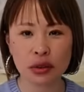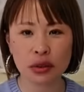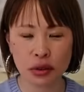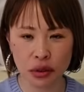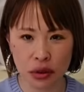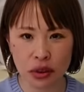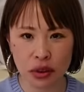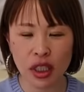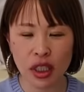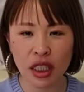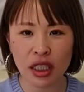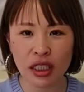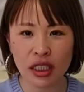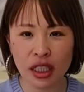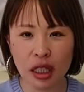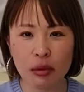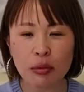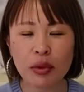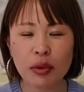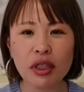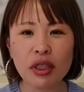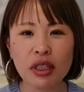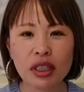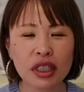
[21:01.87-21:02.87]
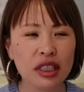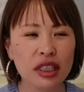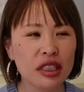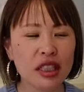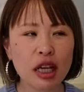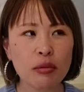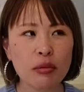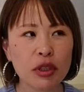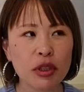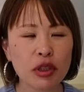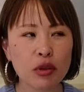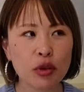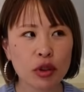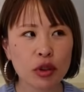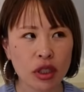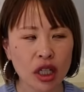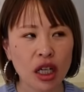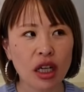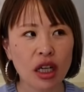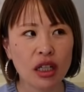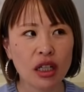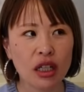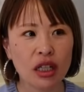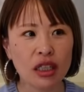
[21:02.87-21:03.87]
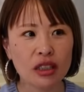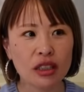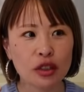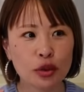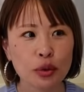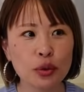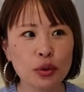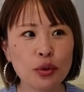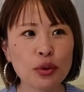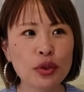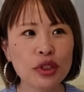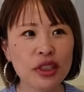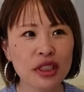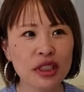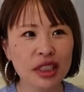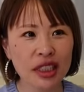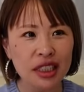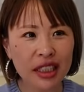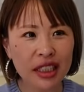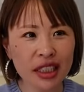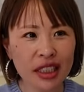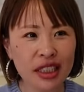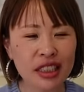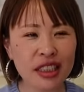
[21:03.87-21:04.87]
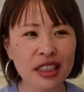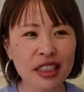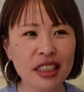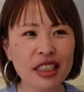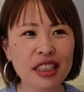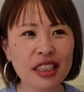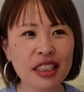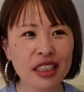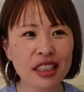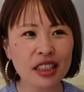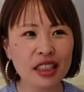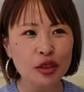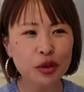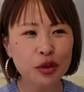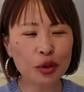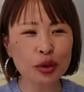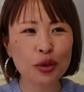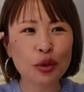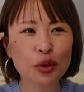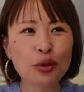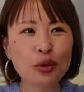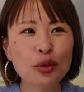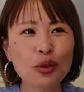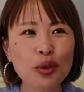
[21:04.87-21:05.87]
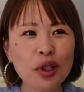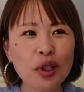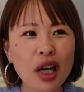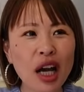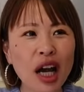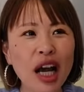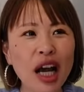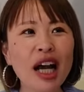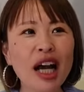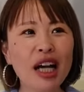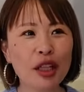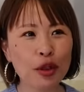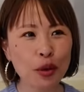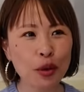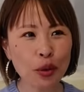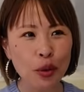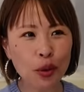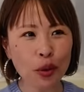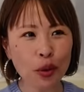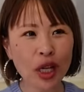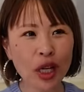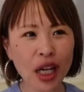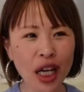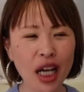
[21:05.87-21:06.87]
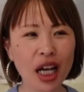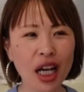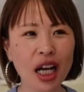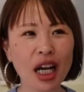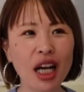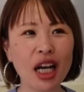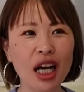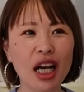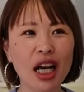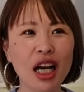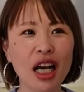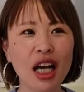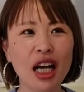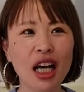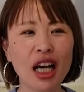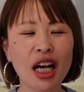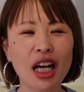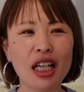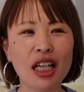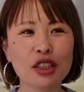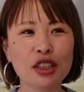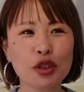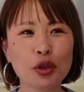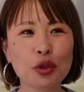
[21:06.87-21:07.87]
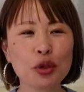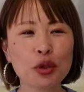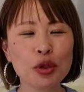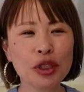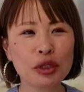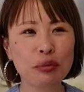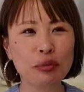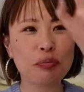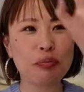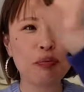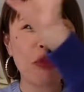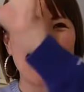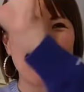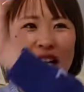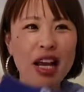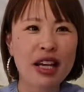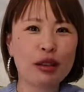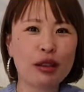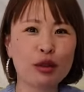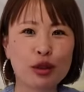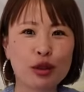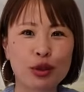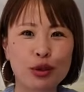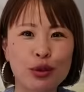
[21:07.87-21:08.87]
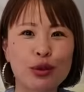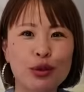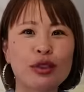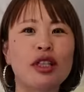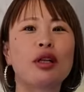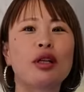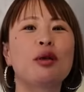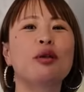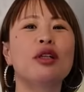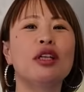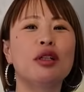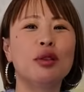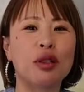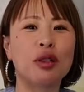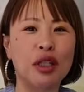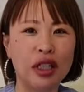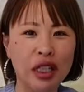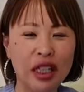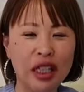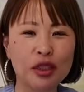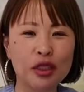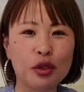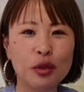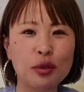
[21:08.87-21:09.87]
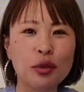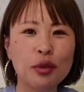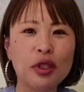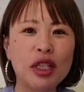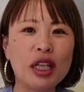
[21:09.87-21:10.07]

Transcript: るため、えためというか、そうしていっていただくと、その波動がその未来を作ってくれるから、その原